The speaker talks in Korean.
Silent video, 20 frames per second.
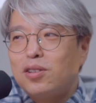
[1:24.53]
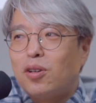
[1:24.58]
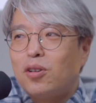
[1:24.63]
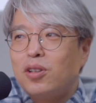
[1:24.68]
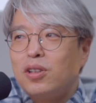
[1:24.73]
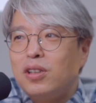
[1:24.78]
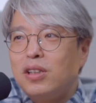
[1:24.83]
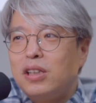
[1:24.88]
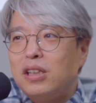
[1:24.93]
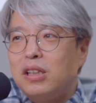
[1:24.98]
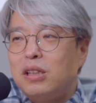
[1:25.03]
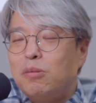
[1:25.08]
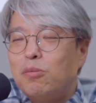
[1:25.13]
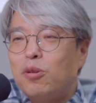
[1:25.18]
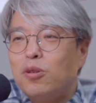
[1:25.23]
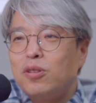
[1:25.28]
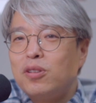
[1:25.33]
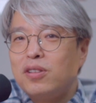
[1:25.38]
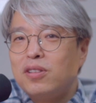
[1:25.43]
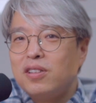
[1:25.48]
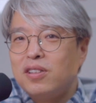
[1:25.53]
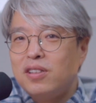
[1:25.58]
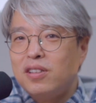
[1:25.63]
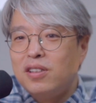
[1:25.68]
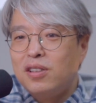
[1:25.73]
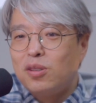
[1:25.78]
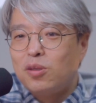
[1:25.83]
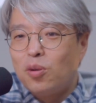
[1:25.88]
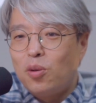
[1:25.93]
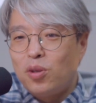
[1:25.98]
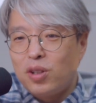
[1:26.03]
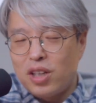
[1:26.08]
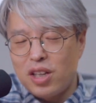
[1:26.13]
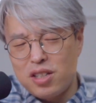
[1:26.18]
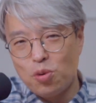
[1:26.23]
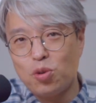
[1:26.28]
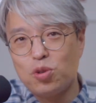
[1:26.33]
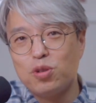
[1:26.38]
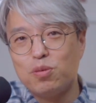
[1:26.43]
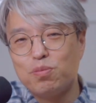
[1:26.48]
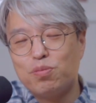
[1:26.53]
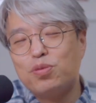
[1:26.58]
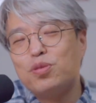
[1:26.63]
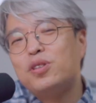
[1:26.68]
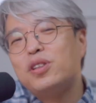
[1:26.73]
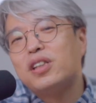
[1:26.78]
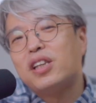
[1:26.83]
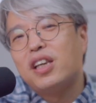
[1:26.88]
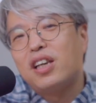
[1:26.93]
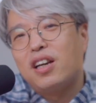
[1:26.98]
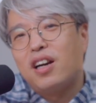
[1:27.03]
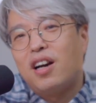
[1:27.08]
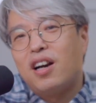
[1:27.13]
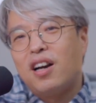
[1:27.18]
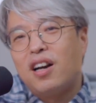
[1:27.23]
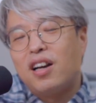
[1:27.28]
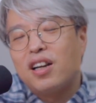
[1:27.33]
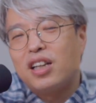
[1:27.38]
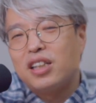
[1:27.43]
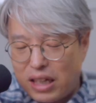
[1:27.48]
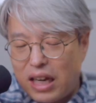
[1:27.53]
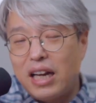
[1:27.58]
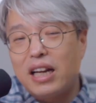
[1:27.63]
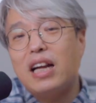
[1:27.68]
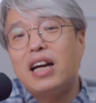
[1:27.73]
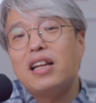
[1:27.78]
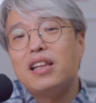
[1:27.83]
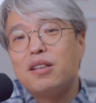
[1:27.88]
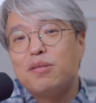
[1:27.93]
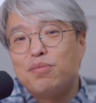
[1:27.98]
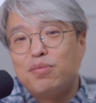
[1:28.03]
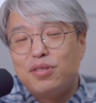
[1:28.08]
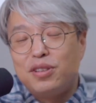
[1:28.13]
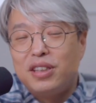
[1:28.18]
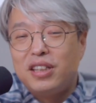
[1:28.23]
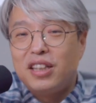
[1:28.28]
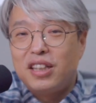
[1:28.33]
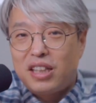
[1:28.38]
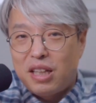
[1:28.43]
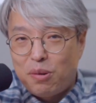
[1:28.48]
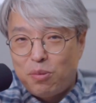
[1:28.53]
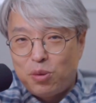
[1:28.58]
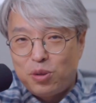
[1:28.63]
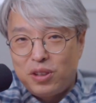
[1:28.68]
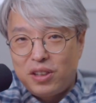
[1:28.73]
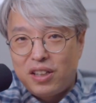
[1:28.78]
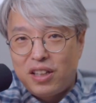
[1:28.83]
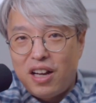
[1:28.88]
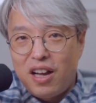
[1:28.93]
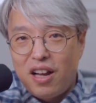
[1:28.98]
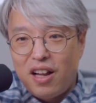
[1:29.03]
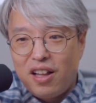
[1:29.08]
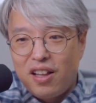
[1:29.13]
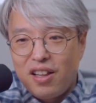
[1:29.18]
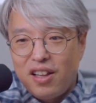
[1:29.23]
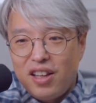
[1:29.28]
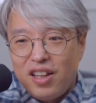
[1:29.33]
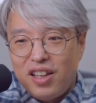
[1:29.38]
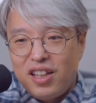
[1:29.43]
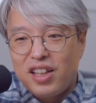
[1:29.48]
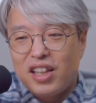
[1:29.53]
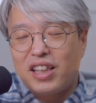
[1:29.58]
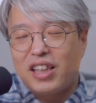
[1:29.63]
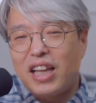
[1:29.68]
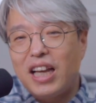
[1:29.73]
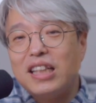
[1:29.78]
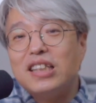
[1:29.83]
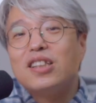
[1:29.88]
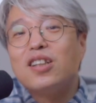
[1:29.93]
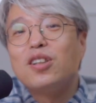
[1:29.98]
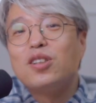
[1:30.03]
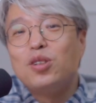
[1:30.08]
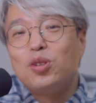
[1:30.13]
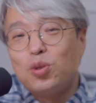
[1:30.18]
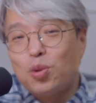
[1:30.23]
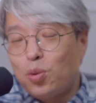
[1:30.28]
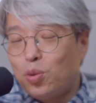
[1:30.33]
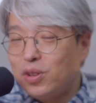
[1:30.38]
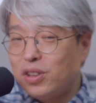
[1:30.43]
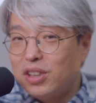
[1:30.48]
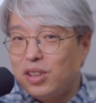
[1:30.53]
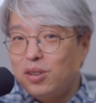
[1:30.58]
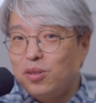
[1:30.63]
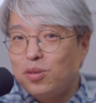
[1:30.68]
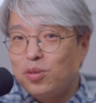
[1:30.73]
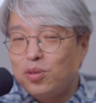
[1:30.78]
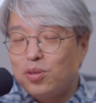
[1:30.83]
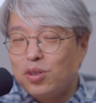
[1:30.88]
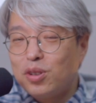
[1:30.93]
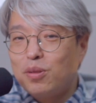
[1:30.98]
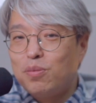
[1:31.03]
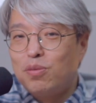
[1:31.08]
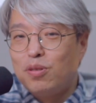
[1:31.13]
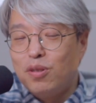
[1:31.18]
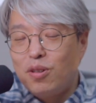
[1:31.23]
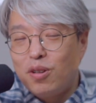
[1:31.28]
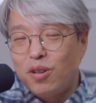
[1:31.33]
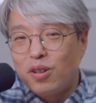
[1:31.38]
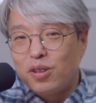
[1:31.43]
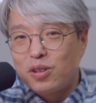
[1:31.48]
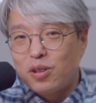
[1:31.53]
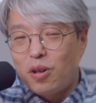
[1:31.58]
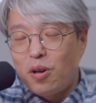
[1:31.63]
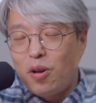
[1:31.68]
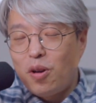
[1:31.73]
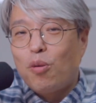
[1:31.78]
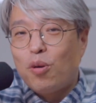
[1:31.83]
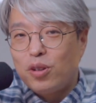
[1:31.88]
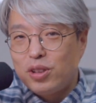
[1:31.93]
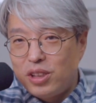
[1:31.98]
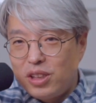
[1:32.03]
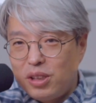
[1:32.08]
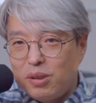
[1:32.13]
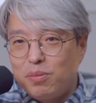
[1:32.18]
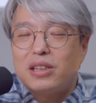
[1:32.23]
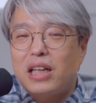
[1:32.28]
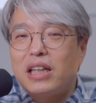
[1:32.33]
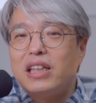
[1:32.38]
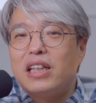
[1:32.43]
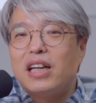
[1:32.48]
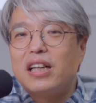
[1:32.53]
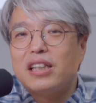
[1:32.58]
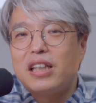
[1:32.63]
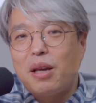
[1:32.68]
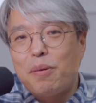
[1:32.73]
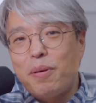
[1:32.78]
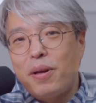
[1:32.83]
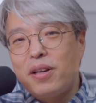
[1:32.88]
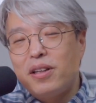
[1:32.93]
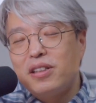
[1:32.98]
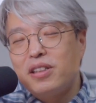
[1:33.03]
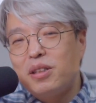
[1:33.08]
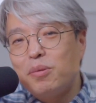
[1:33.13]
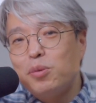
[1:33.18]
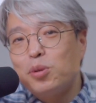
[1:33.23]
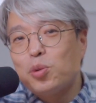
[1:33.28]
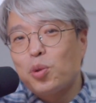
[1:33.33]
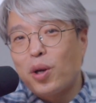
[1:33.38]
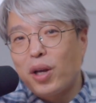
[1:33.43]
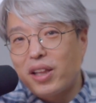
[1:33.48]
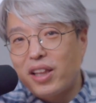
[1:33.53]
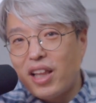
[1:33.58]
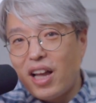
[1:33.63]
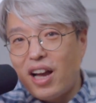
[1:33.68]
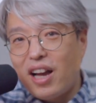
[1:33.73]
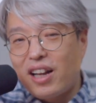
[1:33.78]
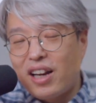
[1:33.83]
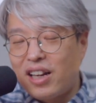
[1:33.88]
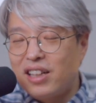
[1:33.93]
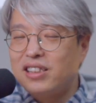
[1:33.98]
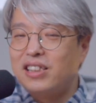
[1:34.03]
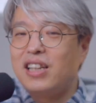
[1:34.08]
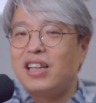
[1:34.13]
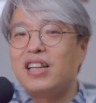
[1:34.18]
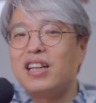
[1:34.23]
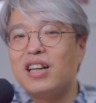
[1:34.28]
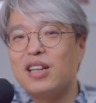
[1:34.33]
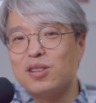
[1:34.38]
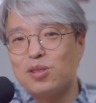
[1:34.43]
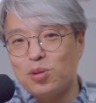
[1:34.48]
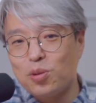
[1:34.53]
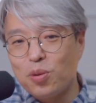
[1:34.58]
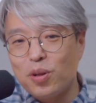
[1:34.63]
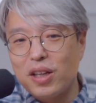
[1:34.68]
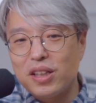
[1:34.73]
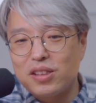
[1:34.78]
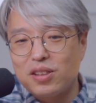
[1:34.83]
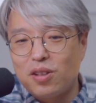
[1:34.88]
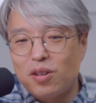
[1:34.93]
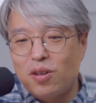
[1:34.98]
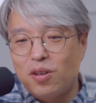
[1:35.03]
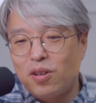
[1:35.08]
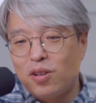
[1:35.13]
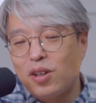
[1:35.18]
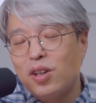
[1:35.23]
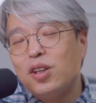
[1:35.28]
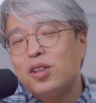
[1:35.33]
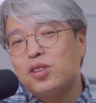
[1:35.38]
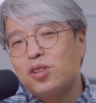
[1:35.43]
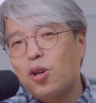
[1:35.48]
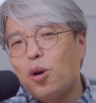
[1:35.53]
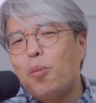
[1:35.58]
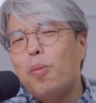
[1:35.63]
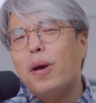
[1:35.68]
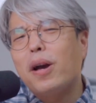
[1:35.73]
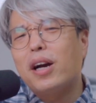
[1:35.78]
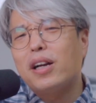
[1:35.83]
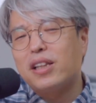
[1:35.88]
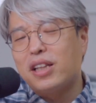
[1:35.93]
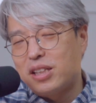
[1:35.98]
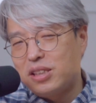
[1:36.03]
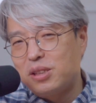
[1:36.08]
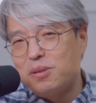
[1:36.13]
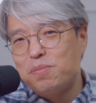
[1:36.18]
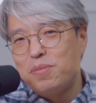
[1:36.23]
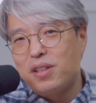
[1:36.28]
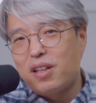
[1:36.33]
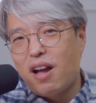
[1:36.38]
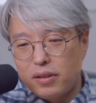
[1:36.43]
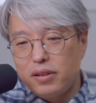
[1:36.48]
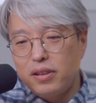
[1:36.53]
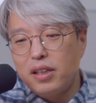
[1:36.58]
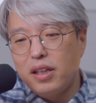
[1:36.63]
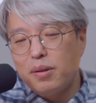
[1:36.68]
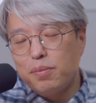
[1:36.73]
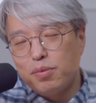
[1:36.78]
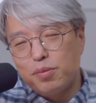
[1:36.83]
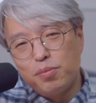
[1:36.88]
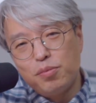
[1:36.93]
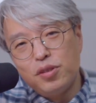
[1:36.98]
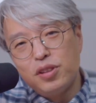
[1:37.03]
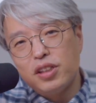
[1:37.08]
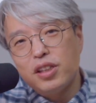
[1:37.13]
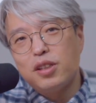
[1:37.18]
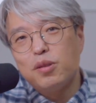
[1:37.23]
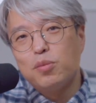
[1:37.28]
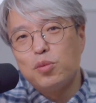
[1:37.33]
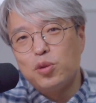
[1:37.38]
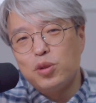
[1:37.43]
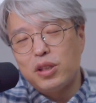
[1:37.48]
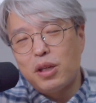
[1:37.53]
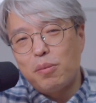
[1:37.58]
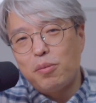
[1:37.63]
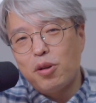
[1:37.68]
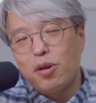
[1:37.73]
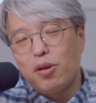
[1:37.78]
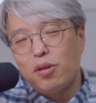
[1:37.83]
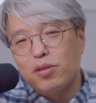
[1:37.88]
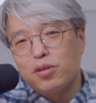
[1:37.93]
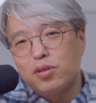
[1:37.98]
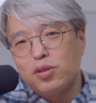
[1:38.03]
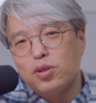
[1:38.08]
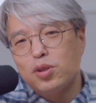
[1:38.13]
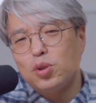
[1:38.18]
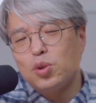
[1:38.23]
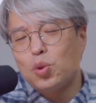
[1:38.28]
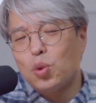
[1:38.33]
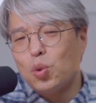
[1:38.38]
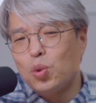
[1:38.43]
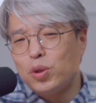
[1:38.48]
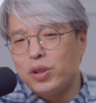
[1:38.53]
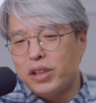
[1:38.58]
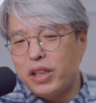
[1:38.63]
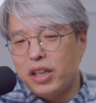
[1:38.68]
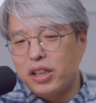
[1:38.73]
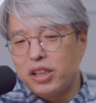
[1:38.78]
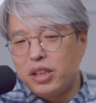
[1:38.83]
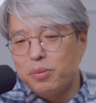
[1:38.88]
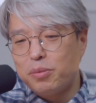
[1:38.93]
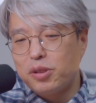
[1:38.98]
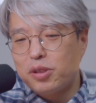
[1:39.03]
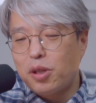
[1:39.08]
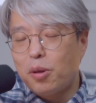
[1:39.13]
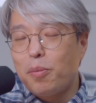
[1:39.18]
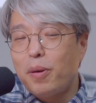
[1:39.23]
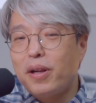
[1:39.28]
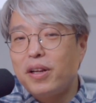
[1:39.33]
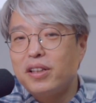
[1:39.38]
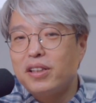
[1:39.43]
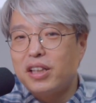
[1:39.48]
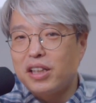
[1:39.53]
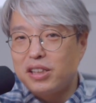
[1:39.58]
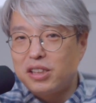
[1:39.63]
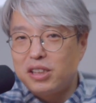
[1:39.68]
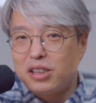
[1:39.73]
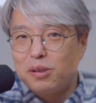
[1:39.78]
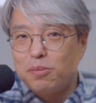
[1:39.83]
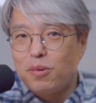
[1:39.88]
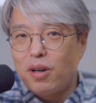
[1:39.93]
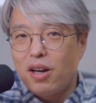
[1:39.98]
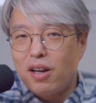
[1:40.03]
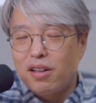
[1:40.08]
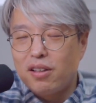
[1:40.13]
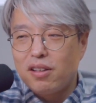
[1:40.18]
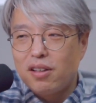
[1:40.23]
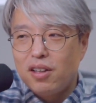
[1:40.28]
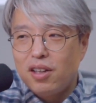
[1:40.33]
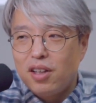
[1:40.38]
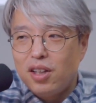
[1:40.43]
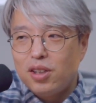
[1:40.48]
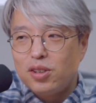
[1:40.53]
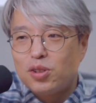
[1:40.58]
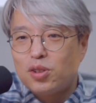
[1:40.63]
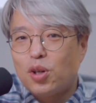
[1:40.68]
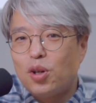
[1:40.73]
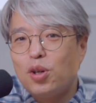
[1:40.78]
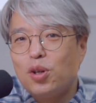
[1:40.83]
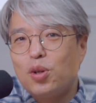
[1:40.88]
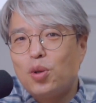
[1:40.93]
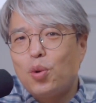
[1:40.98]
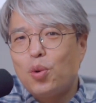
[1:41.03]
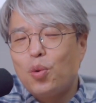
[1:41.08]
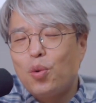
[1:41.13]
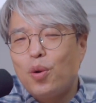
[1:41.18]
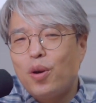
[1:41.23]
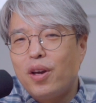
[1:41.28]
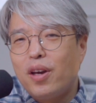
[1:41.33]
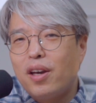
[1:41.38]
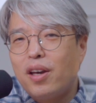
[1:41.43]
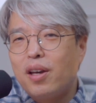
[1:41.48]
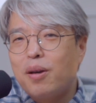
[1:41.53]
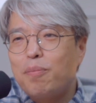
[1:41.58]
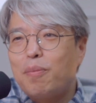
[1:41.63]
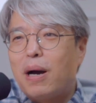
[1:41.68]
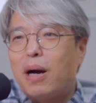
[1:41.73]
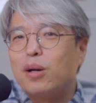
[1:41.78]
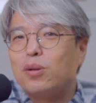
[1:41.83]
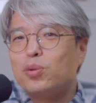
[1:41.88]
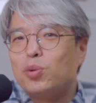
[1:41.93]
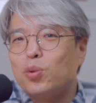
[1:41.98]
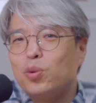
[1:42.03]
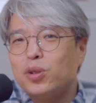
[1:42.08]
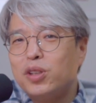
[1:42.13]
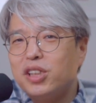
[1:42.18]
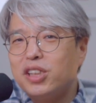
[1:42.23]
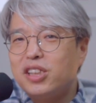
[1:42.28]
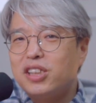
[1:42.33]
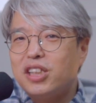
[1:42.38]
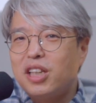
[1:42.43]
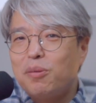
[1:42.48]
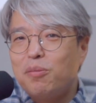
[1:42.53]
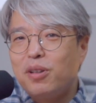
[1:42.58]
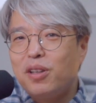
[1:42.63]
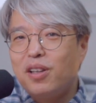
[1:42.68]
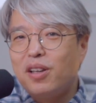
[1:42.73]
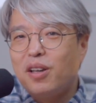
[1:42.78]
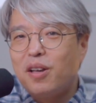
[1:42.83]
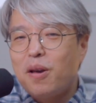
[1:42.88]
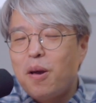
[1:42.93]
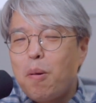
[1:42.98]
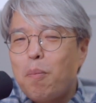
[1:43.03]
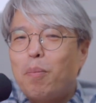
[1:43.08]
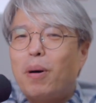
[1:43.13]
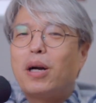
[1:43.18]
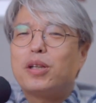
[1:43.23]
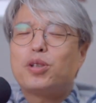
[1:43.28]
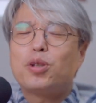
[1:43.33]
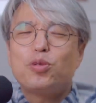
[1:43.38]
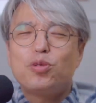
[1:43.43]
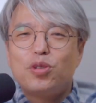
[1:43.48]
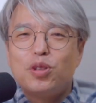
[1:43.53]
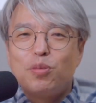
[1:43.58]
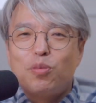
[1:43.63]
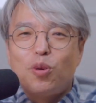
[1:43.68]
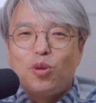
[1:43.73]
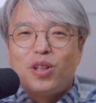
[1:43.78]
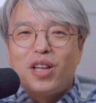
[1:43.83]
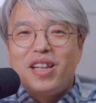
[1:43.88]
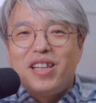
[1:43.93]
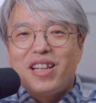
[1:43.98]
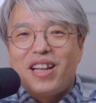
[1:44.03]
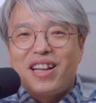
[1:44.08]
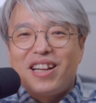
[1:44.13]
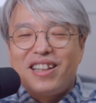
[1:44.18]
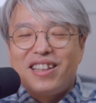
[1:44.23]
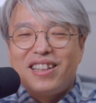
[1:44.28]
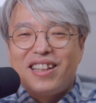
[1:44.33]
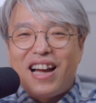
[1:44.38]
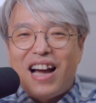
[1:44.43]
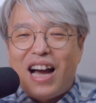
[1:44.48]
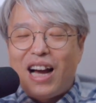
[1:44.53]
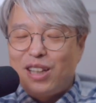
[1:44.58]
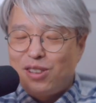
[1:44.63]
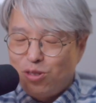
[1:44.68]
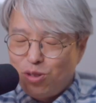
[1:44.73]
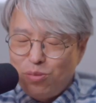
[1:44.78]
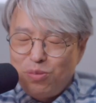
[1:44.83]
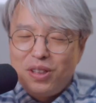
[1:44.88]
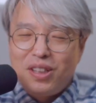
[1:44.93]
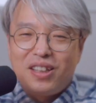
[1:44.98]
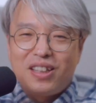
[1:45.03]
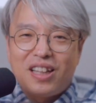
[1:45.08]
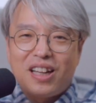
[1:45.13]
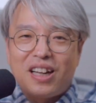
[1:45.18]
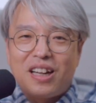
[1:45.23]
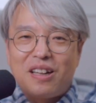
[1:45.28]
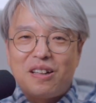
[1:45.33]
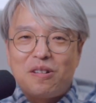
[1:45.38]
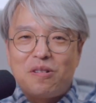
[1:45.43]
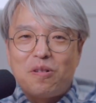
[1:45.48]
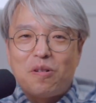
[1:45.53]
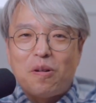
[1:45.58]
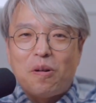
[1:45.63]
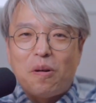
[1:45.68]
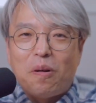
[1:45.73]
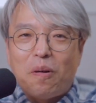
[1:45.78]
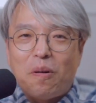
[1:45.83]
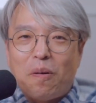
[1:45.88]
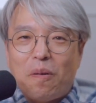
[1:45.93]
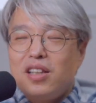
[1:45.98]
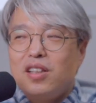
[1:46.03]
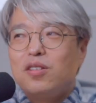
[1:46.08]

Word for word: 저희 임원 여러분들도 이렇게 요즘 분위기가 가라앉는 분위기다 보니까 이렇게 텐션이 좋은 친구들을 불러서 워십 찬양 예배를 드리면 좋겠다라는 생각 속에서 섭외가 됐습니다. 근데 문제는 뭐냐면 그 좋은 찬양팀의 섭외는 됐지만 저희 교회 방송 시스템이 받쳐주지를 못한다는 아쉬움이 있다라는 거예요.